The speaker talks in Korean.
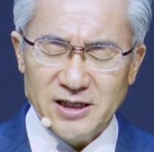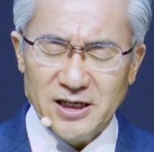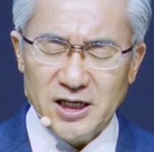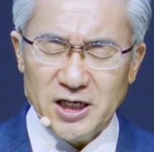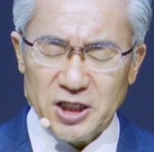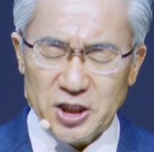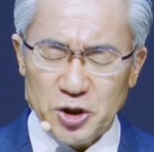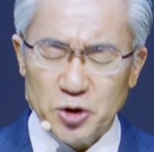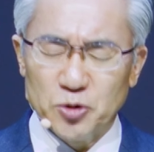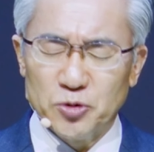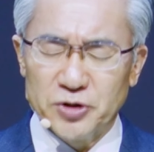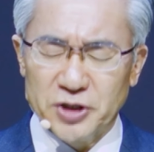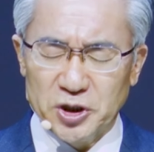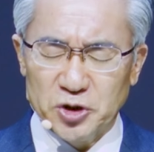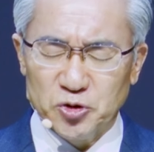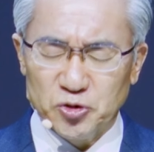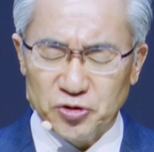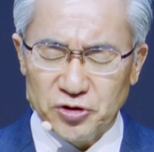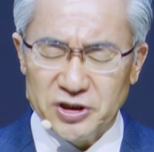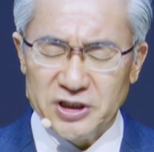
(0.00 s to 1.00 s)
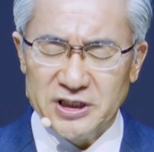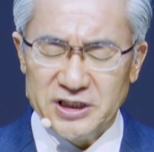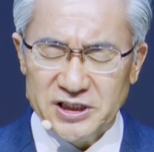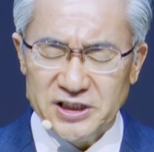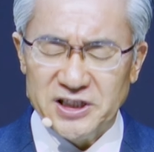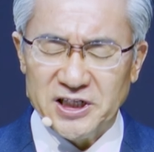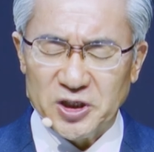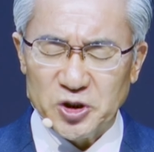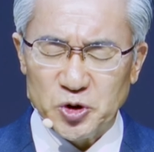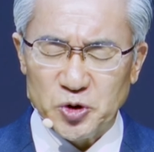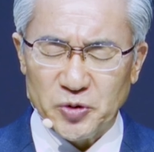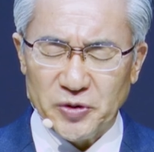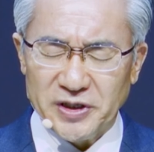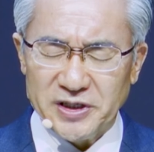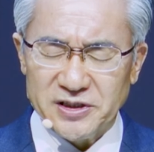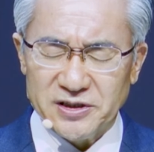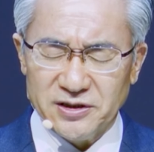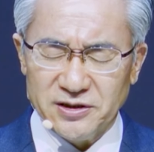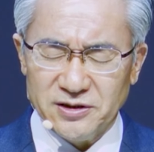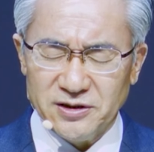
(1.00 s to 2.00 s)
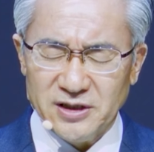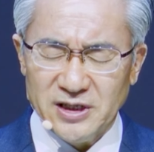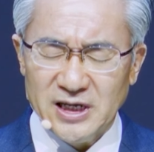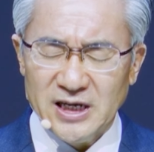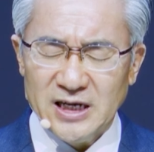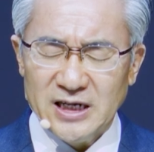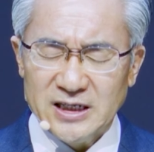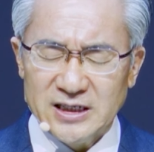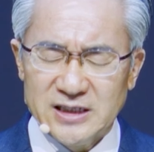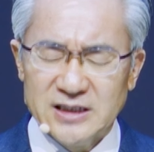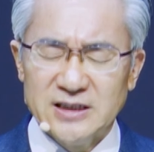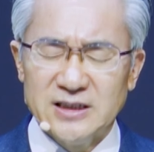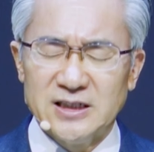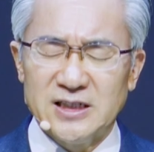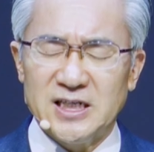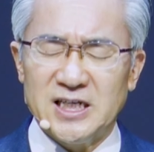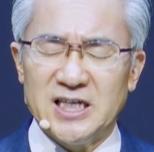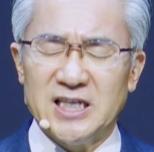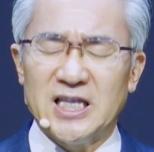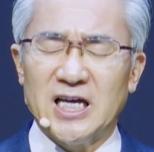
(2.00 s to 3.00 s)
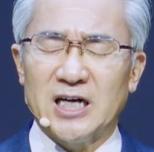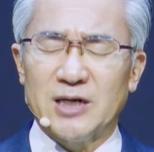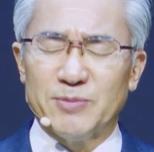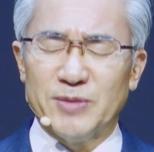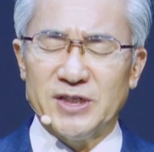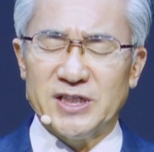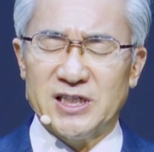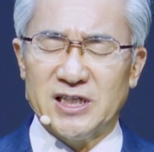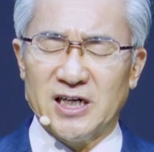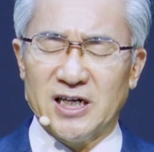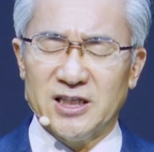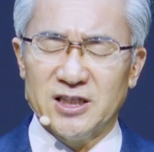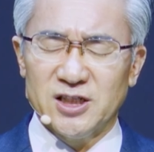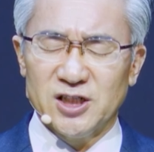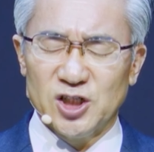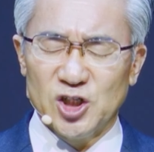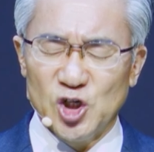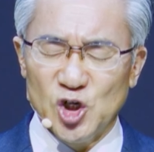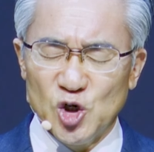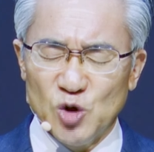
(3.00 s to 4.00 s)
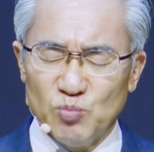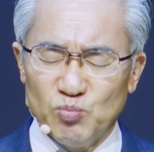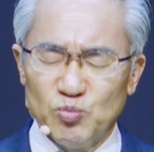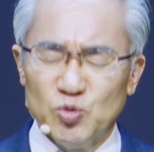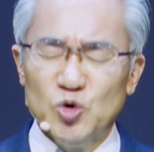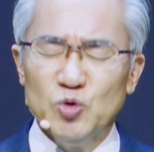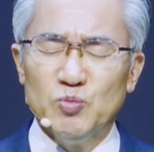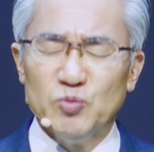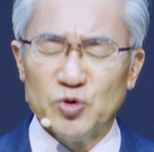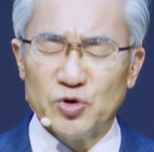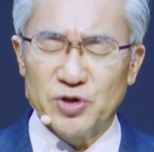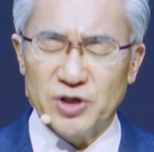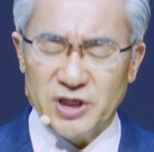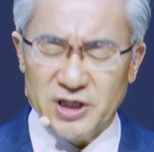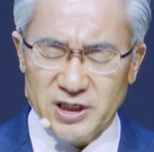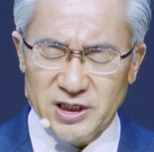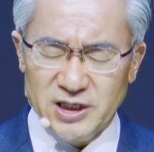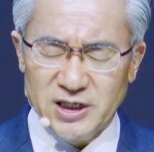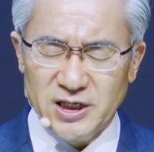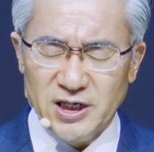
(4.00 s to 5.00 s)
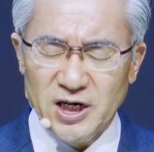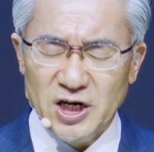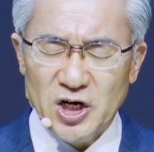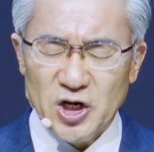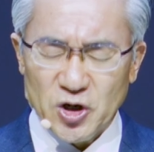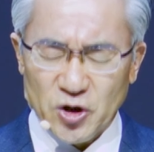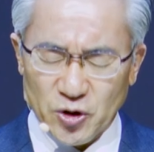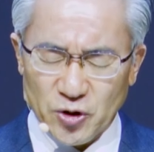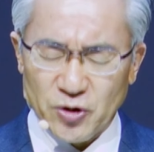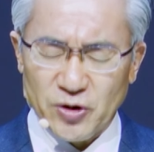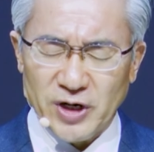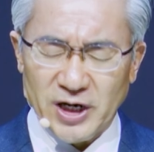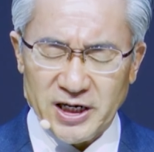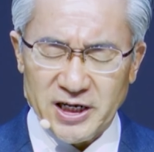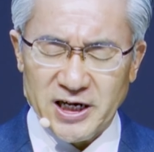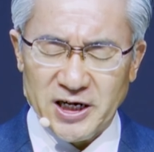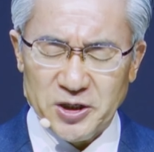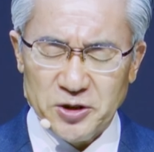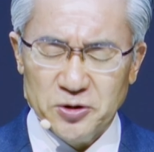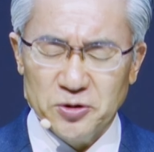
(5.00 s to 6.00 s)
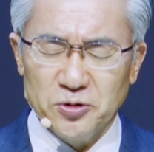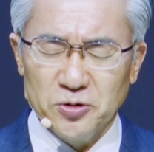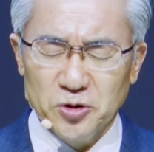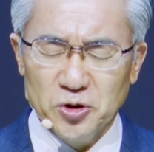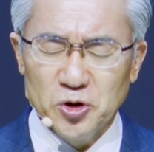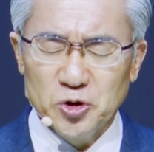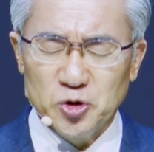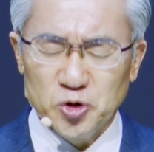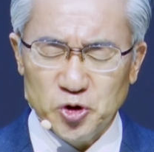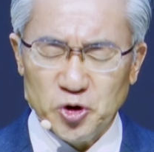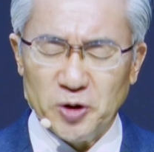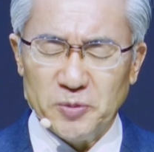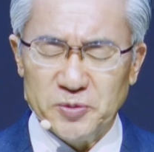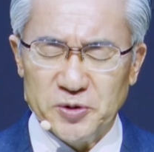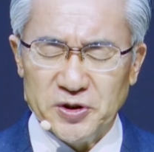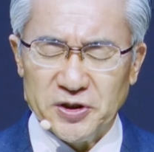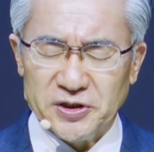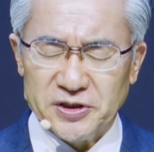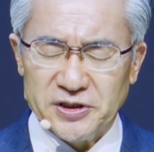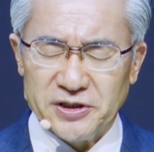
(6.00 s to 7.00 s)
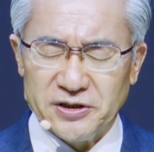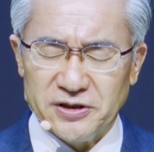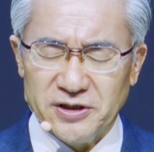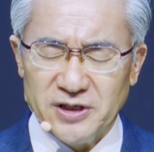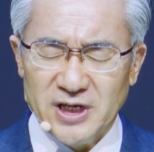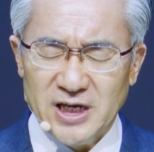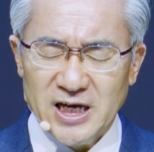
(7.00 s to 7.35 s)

그리고 우리의 주어진 인생 속에서 그 기다림의 시간을 묵묵히 걸어가게 하여 주옵소서.